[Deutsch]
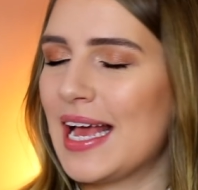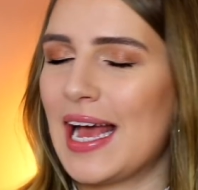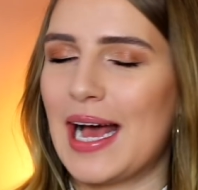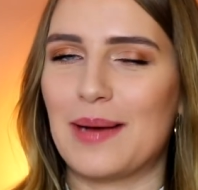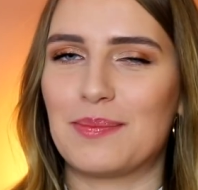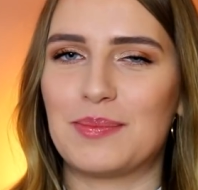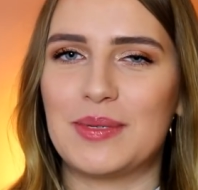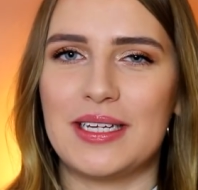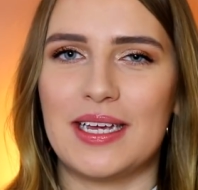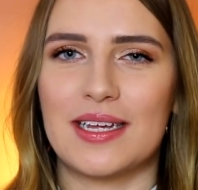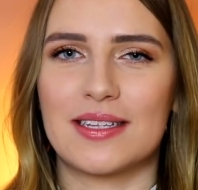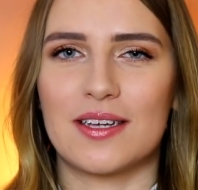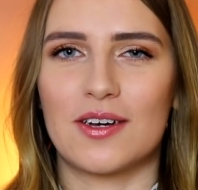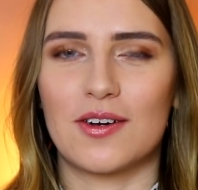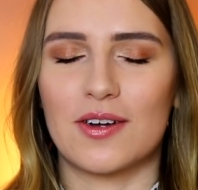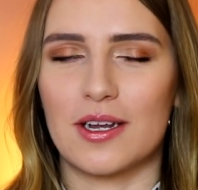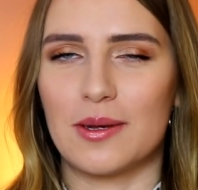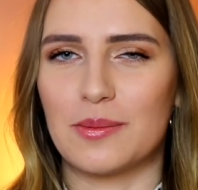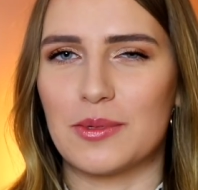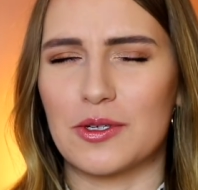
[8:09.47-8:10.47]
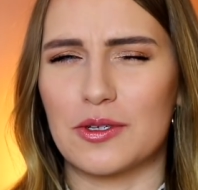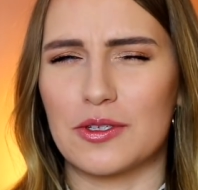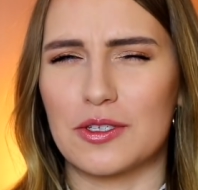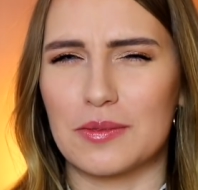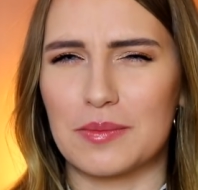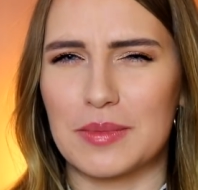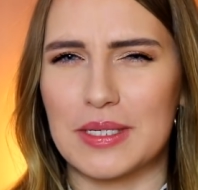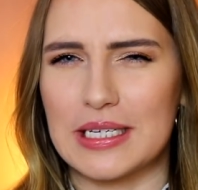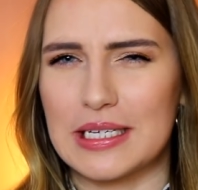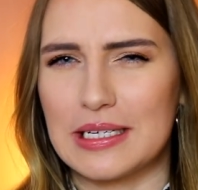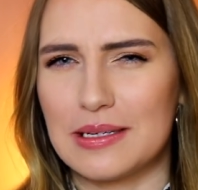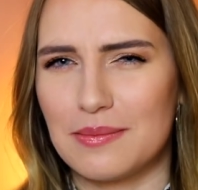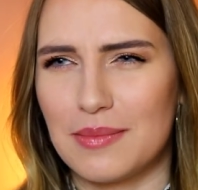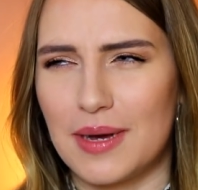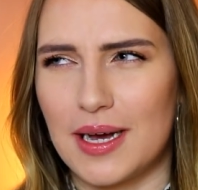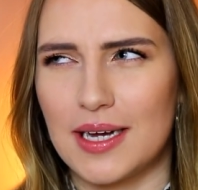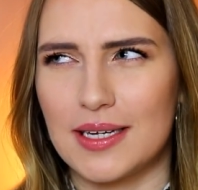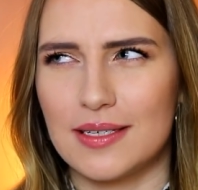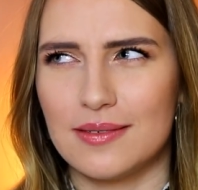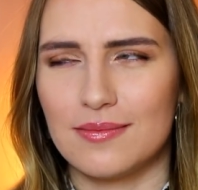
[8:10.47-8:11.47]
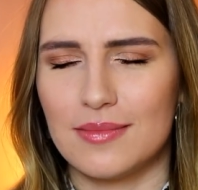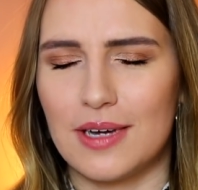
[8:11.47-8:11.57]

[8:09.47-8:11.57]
Hab die jetzt auch, glaube ich, schon zum dritten Mal